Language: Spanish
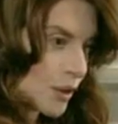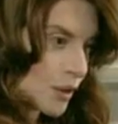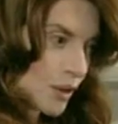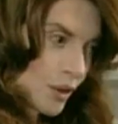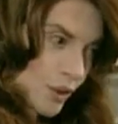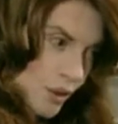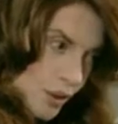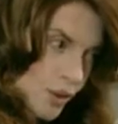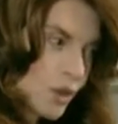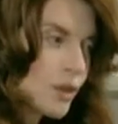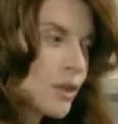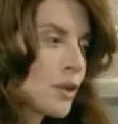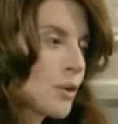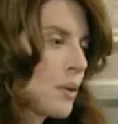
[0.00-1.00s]
Ah,
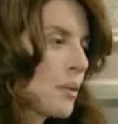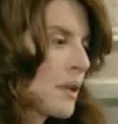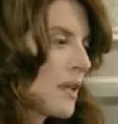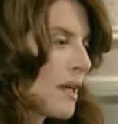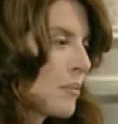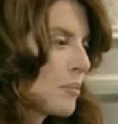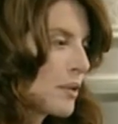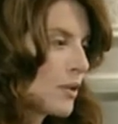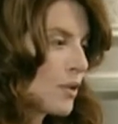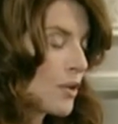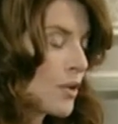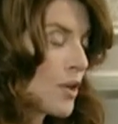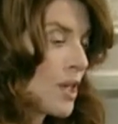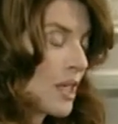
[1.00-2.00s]
eso es verdad,
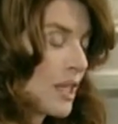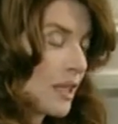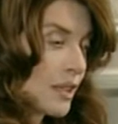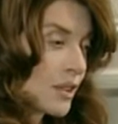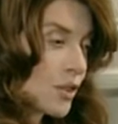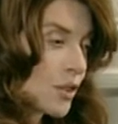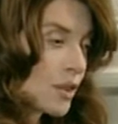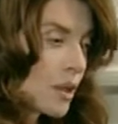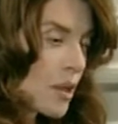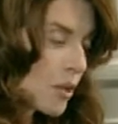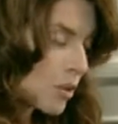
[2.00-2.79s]
pero yo trabajo en